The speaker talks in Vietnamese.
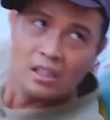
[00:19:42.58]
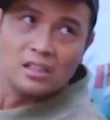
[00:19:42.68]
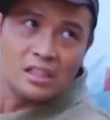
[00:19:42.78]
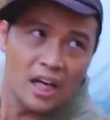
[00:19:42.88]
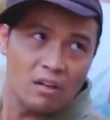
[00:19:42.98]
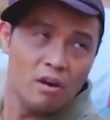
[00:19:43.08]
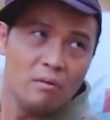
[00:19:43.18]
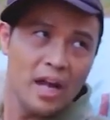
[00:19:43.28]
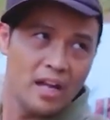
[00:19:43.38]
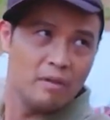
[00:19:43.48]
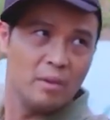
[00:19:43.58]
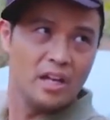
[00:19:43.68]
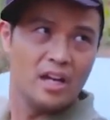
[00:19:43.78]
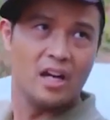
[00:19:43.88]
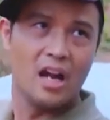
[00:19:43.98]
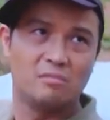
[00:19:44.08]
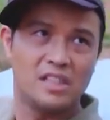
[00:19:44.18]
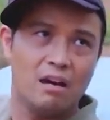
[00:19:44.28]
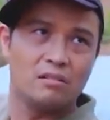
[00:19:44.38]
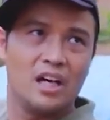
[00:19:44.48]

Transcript: Bộ phim Cuộc Chiến Không Giới